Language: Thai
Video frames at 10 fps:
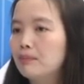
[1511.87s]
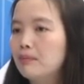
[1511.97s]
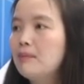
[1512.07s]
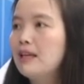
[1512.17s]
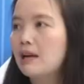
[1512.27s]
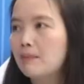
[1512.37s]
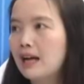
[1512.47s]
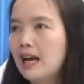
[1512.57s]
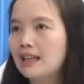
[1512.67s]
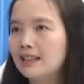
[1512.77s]
ไม่มีหลักประ
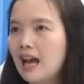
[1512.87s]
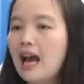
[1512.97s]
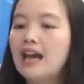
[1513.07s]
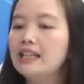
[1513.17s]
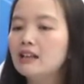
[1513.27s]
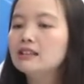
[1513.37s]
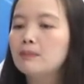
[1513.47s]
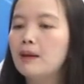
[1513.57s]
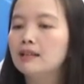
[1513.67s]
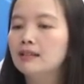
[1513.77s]
กันค่ะ อันนี้ก็จะ
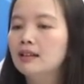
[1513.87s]
เป็น